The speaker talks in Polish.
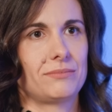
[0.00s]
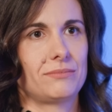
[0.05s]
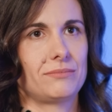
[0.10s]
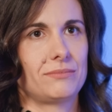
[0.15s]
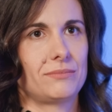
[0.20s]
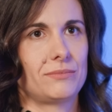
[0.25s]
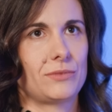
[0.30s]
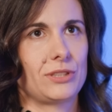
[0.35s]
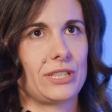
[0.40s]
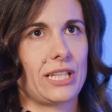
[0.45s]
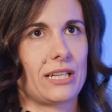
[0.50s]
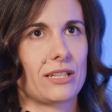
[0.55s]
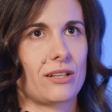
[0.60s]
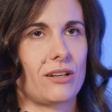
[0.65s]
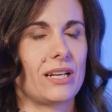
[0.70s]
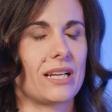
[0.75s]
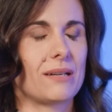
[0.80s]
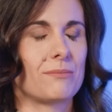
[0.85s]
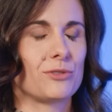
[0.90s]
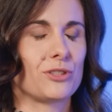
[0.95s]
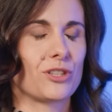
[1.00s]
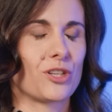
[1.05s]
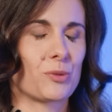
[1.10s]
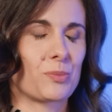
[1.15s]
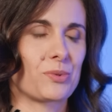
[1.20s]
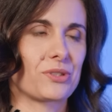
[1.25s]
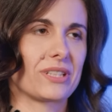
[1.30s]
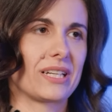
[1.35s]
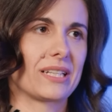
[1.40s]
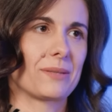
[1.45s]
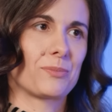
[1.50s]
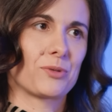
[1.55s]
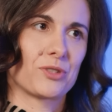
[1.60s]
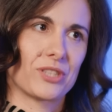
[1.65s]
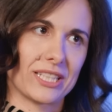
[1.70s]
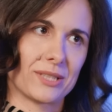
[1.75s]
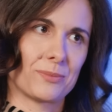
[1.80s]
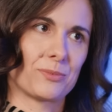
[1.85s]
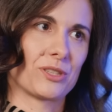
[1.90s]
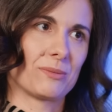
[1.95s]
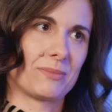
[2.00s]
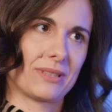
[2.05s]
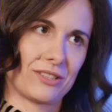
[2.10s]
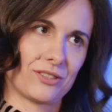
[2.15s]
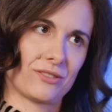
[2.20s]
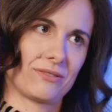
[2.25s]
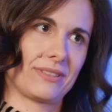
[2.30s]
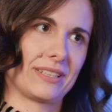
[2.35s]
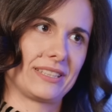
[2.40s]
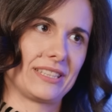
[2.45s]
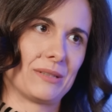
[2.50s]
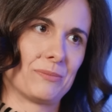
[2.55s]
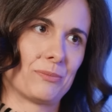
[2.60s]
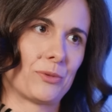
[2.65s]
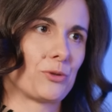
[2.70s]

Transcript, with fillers: moja rola, mój obszar przed przebranżowieniem,